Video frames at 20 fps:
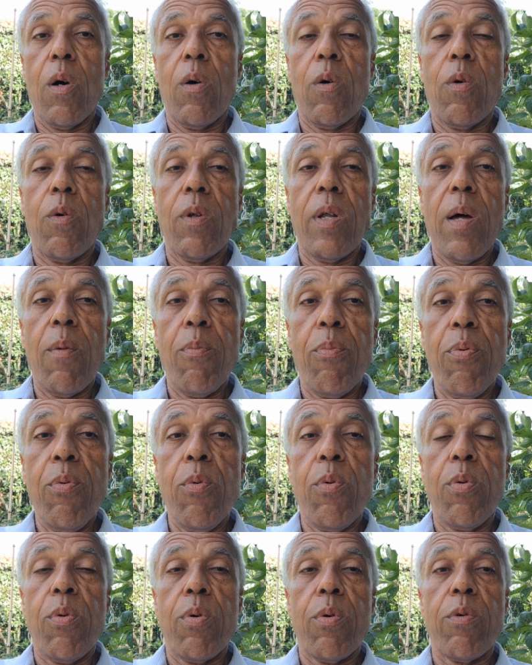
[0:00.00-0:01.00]
on a
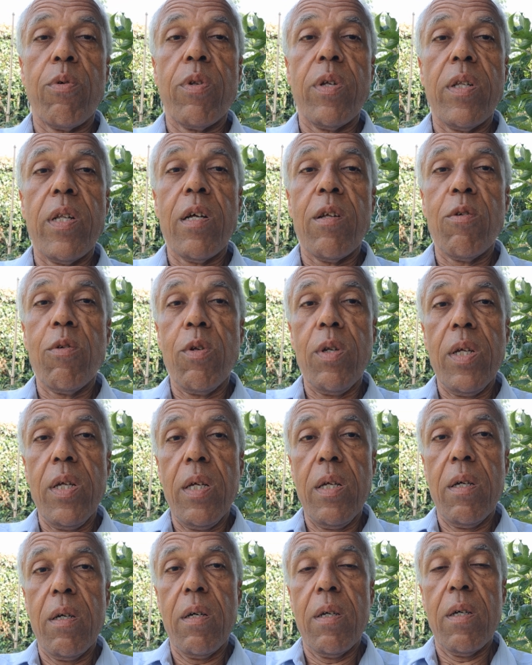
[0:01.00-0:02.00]
pu aux
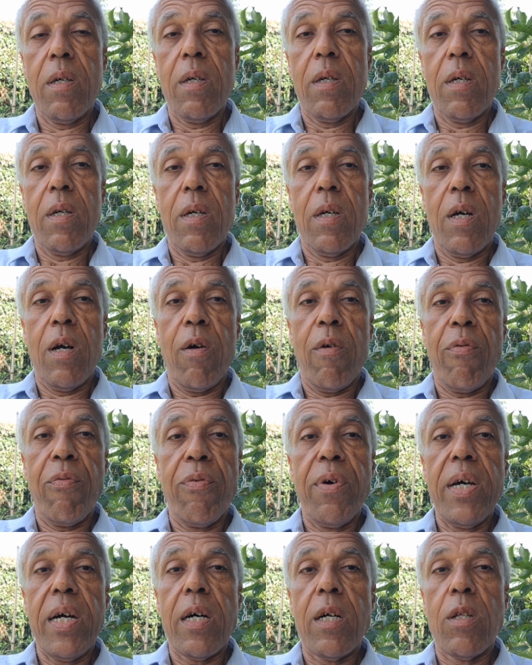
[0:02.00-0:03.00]
États-Unis
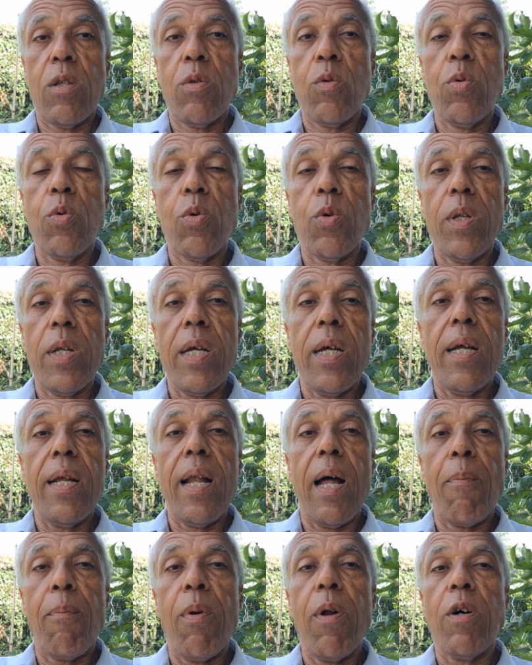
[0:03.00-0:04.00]
faire tourner
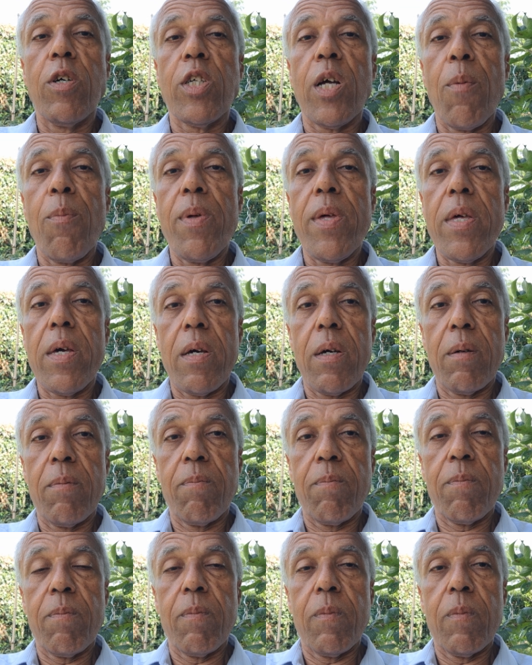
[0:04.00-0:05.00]
la planche à billets.
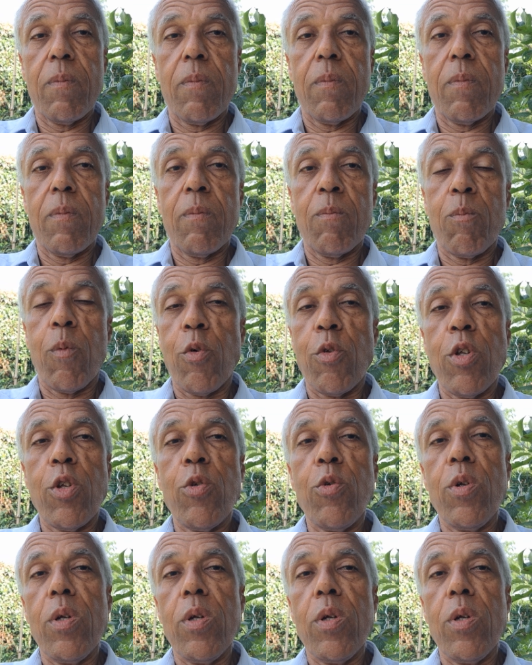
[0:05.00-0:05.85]
Bon, c'est une